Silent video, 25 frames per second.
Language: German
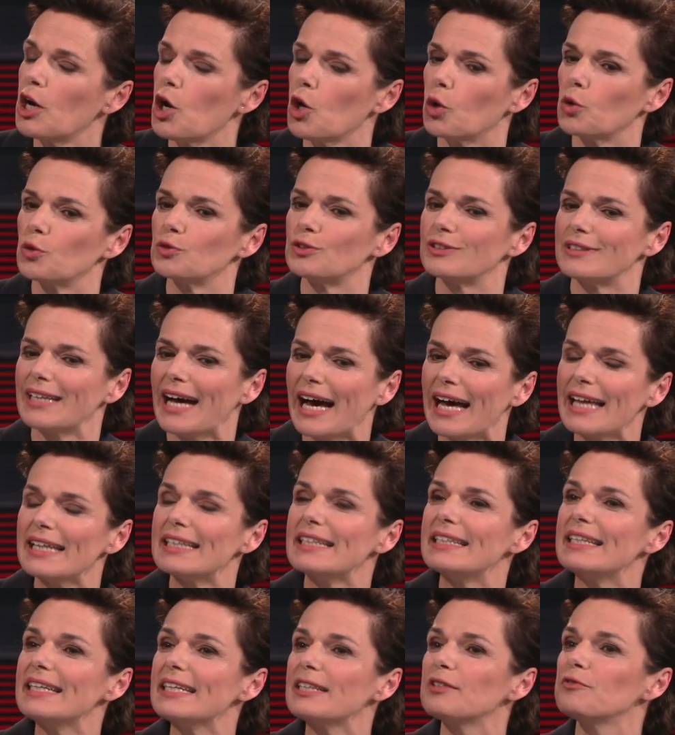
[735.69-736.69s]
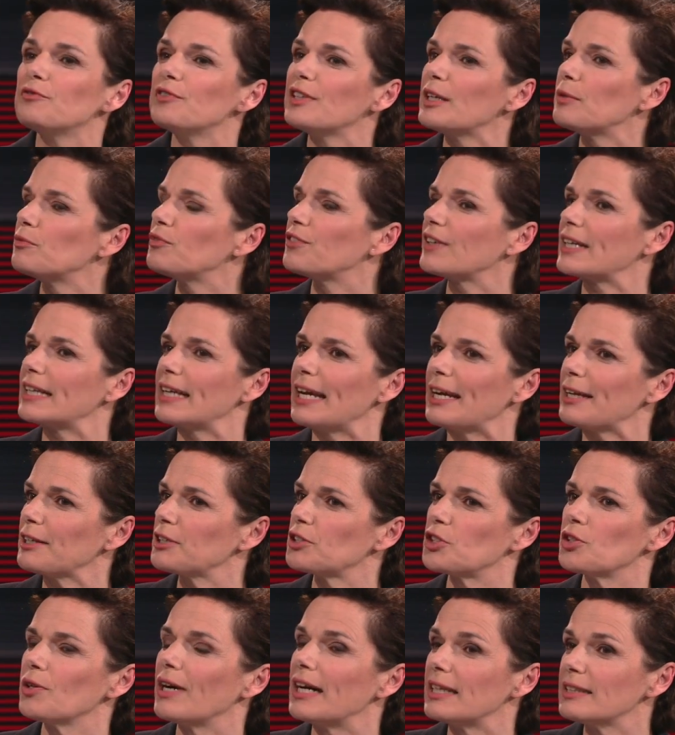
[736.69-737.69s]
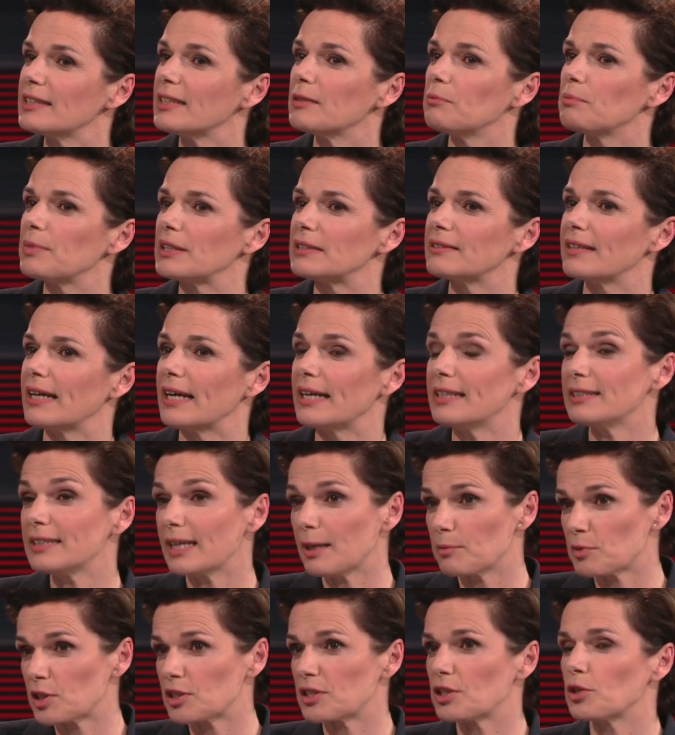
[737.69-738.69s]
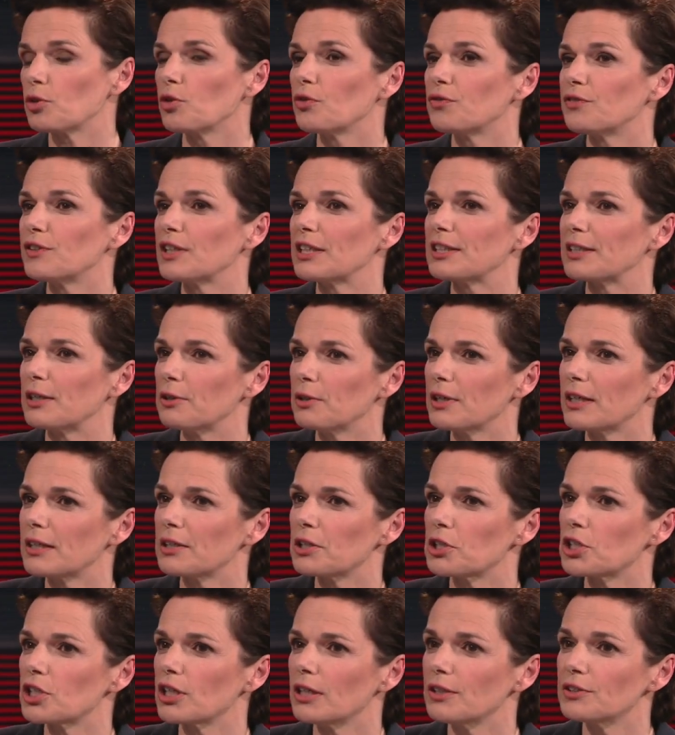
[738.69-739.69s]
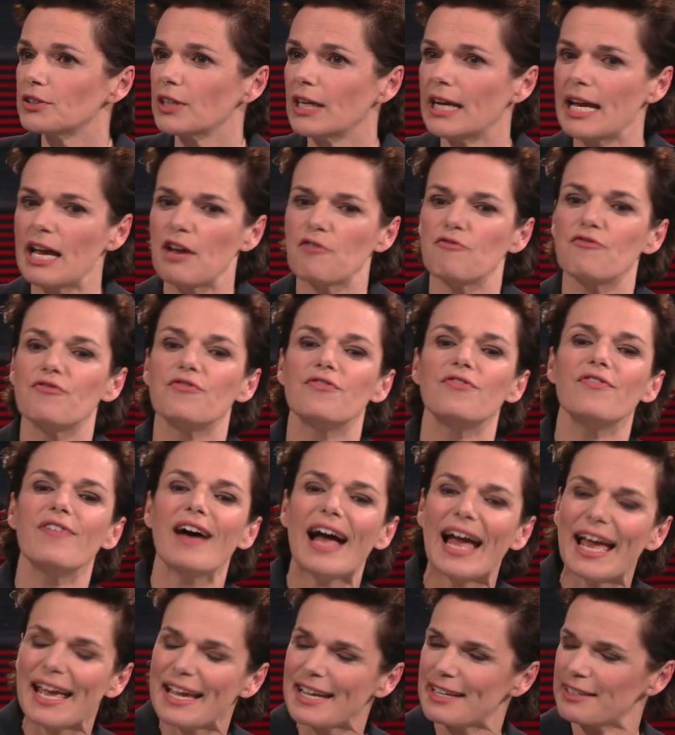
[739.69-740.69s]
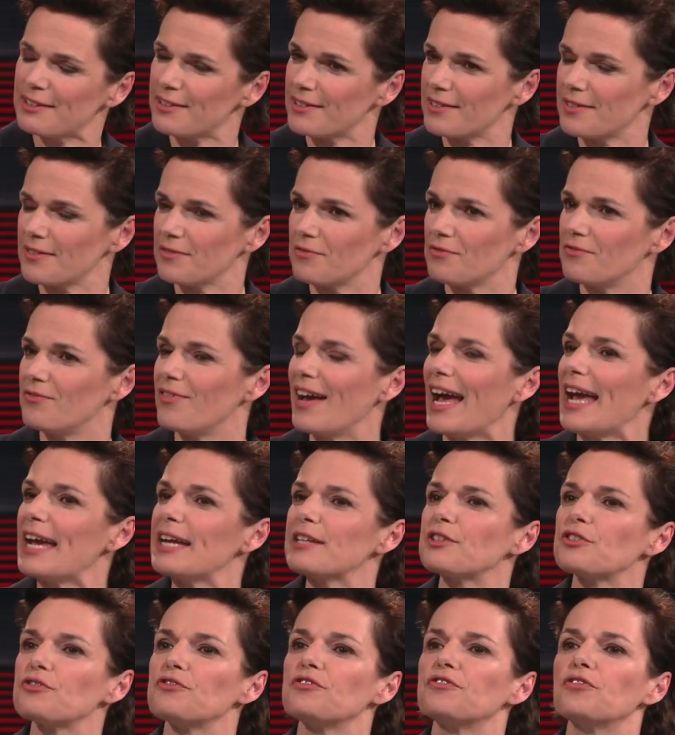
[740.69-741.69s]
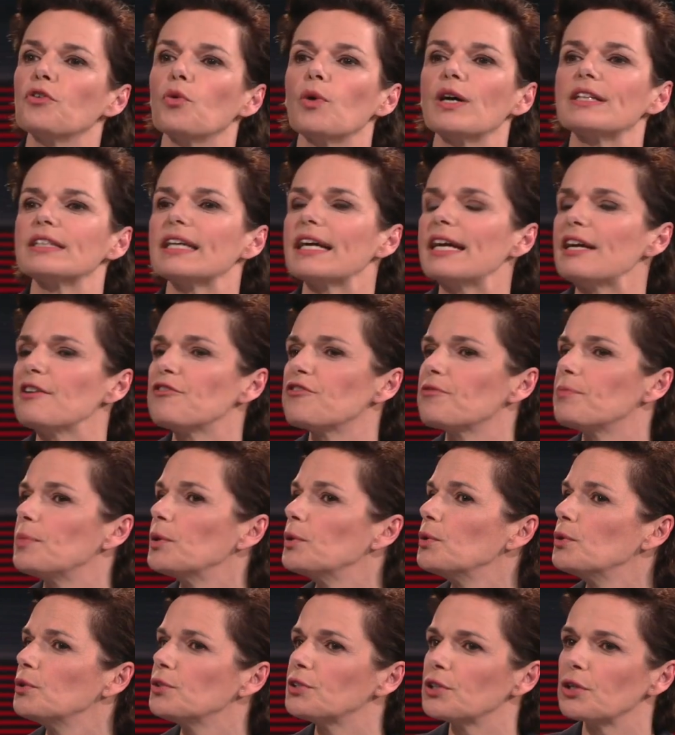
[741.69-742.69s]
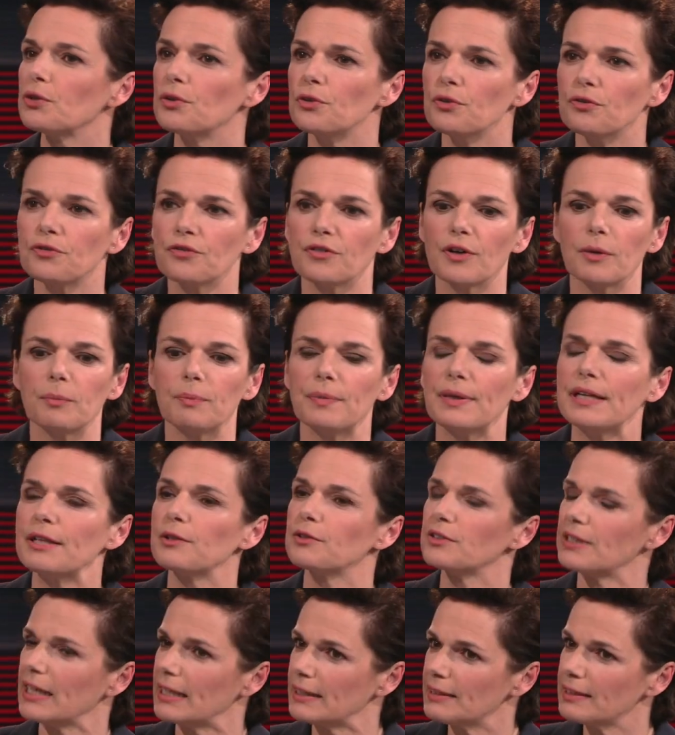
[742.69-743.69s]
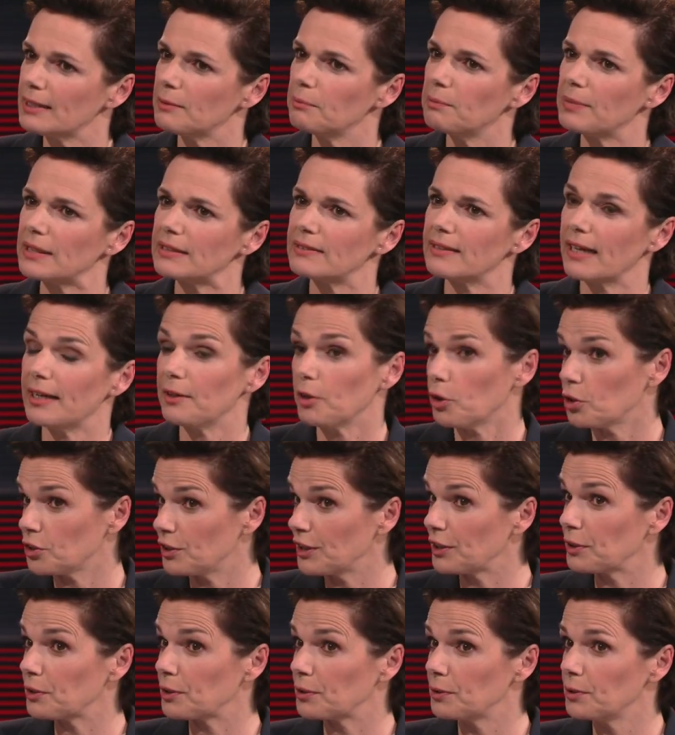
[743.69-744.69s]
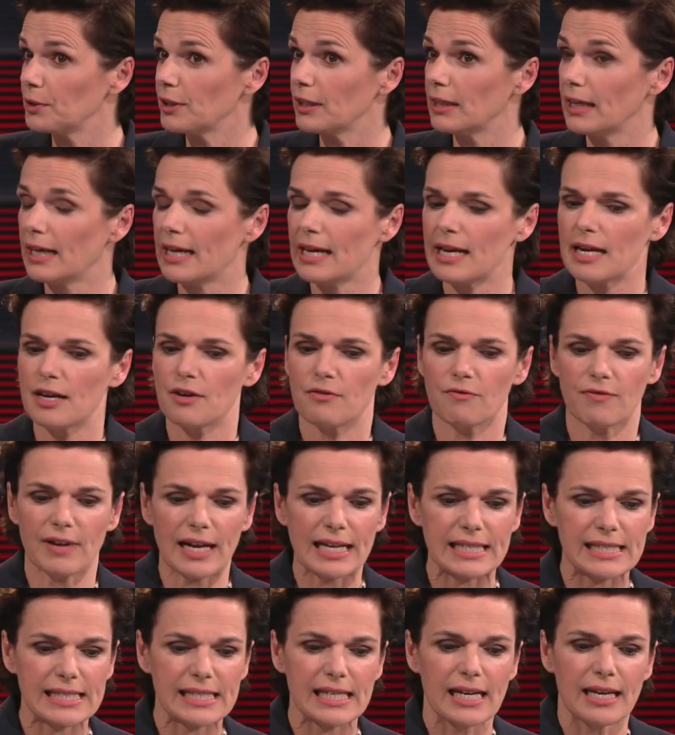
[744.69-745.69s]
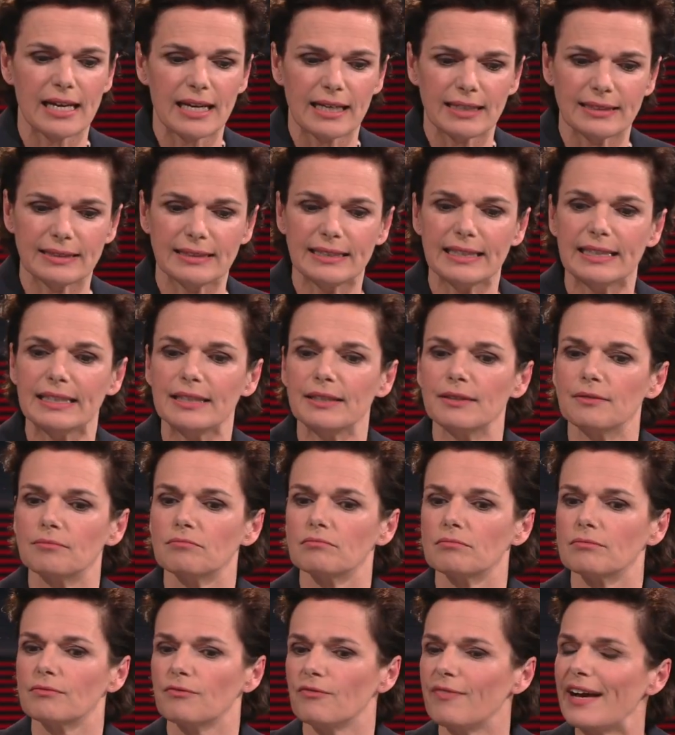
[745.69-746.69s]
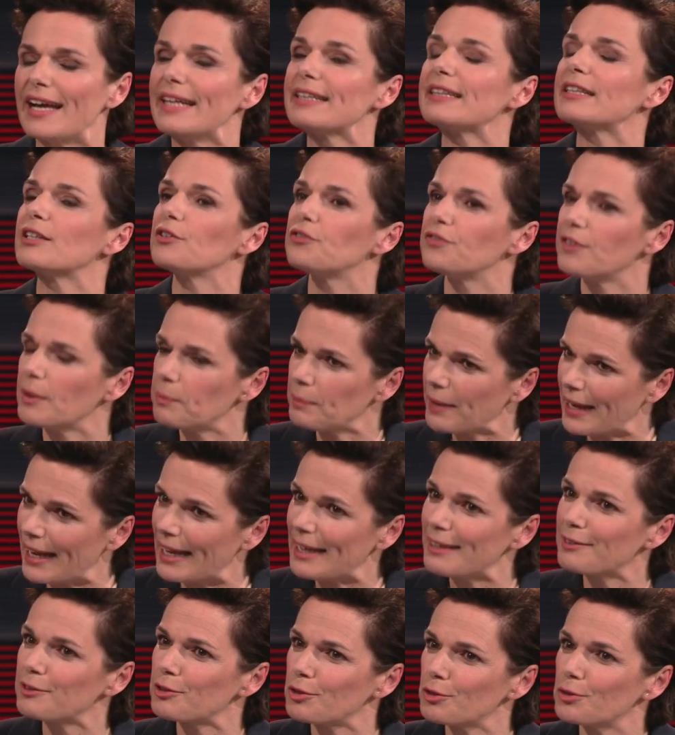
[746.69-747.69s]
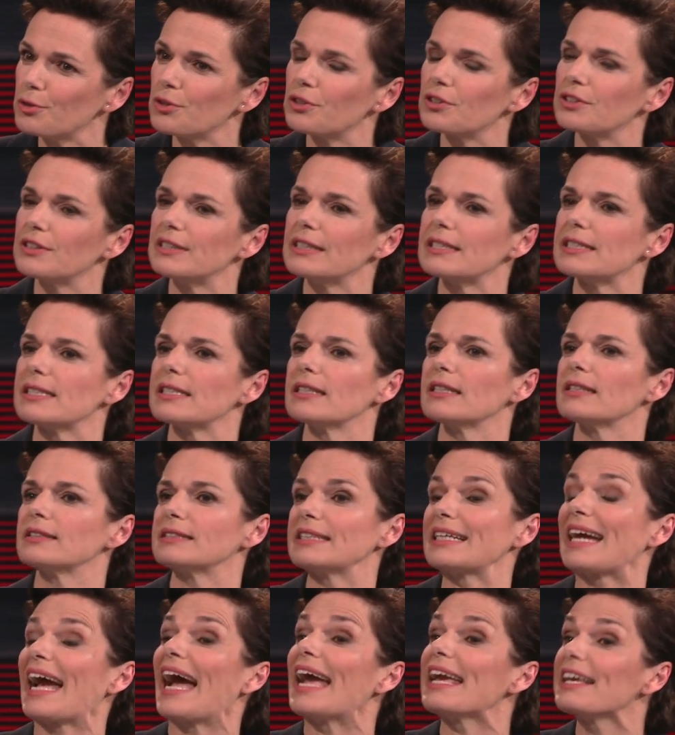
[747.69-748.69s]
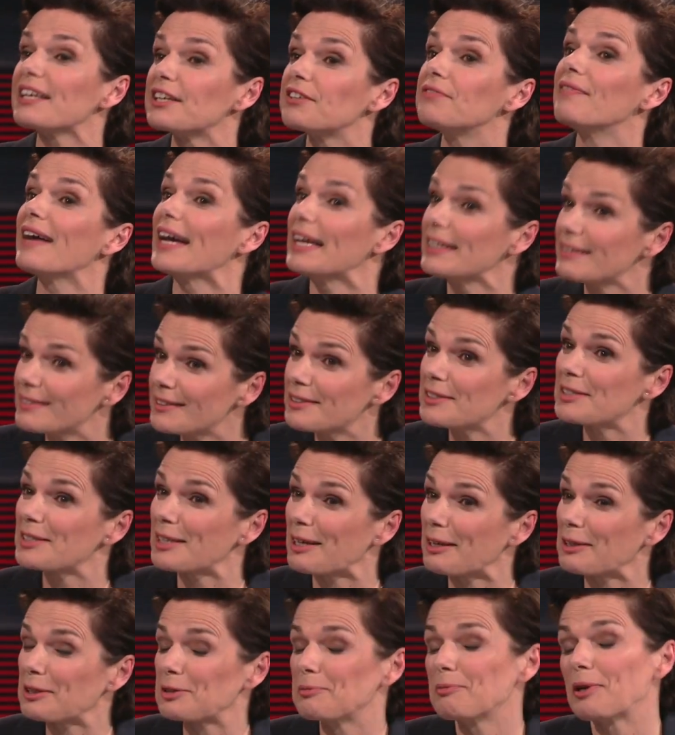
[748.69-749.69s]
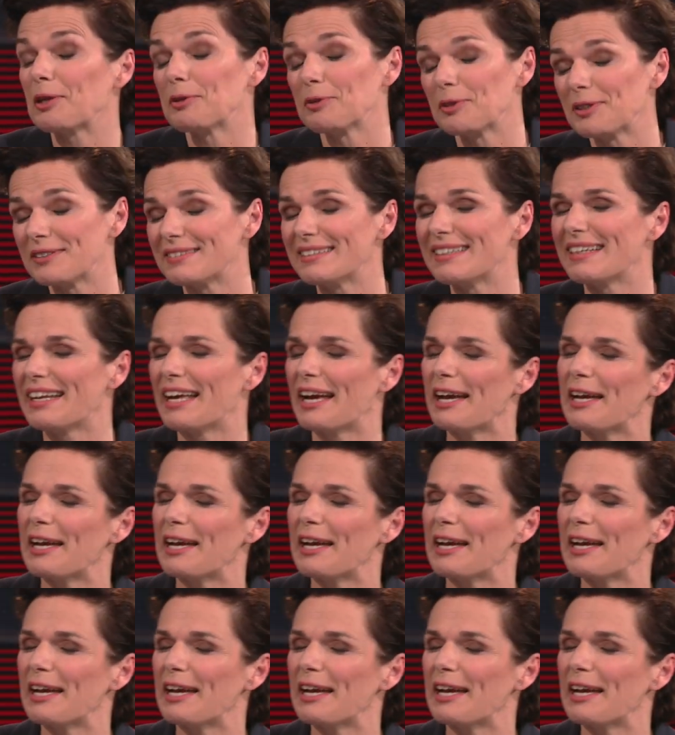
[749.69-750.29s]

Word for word: Und da liegen wir im Vergleich zu anderen Parteien, die haben Sie sich hoffentlich auch angeschaut, weit, weit vor der FPÖ, der ÖVP und anderen Parteien, auch den Grünen, was die Weiterverbreitung Gut. dieser, die Reichweite, sagt man, oder die genau.